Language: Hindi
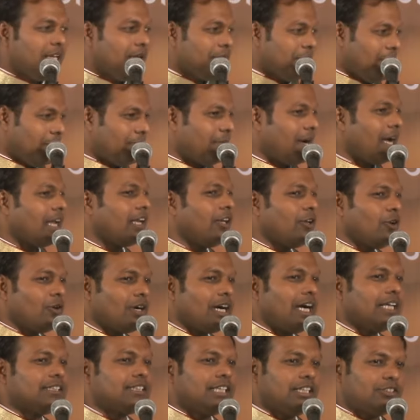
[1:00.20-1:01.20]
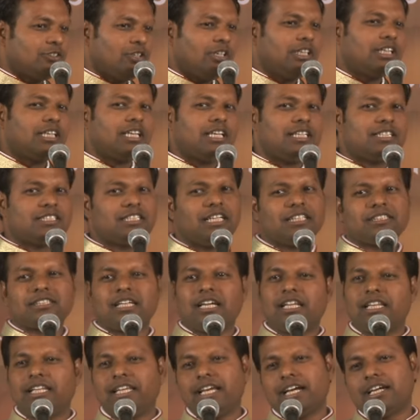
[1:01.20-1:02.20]
ये मेहमान लोग आ जाए तो इनकी इज्जत
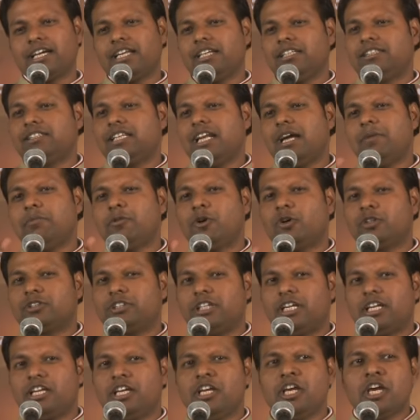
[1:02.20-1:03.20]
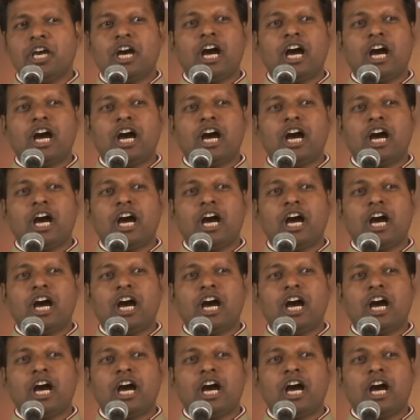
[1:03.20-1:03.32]
कर लिया कर इतना बहुत है